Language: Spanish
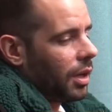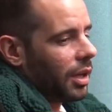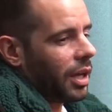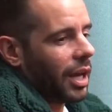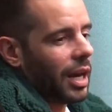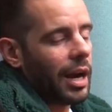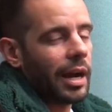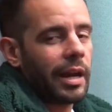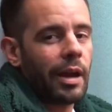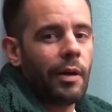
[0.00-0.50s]
Que
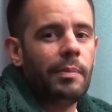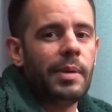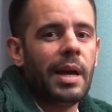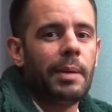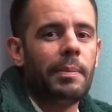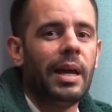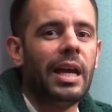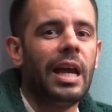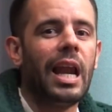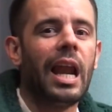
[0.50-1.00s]
eran que,
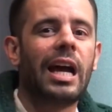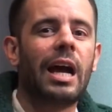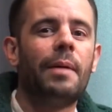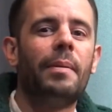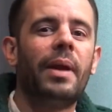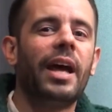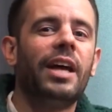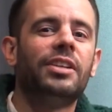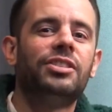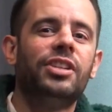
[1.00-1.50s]
veían, la
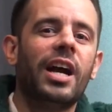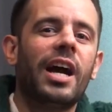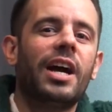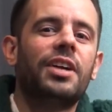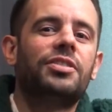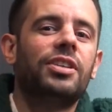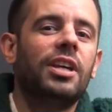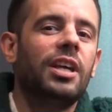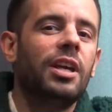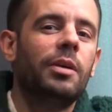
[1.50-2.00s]
cámara y pues hacían
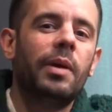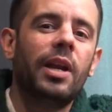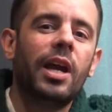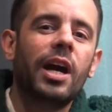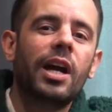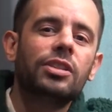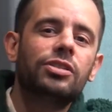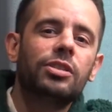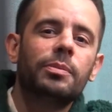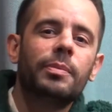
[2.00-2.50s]
así,
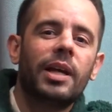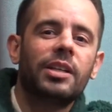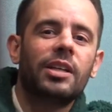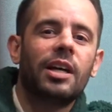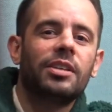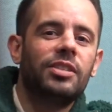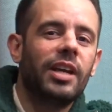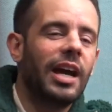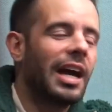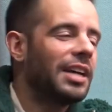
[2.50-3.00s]
veían así,
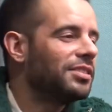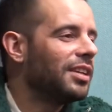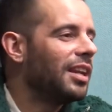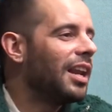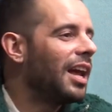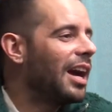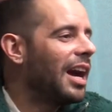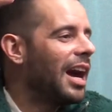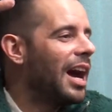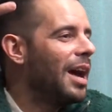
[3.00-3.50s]
hacían así en
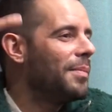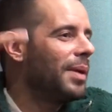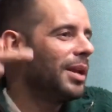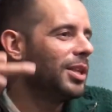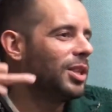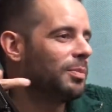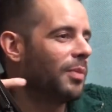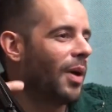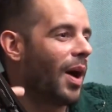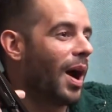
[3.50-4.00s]
la cámara y
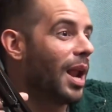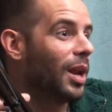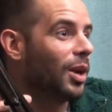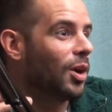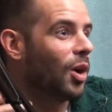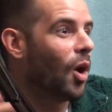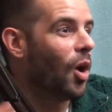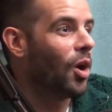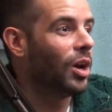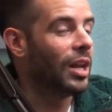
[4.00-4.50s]
tomaban alcohol
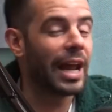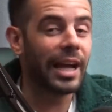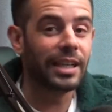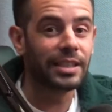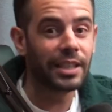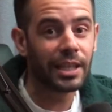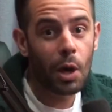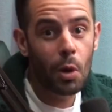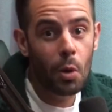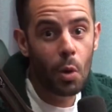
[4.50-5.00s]
¿Todavía? y la
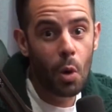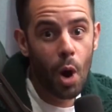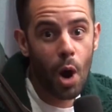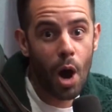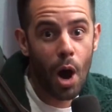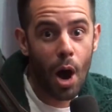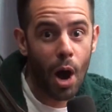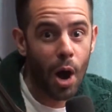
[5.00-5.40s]
gente ¡wow!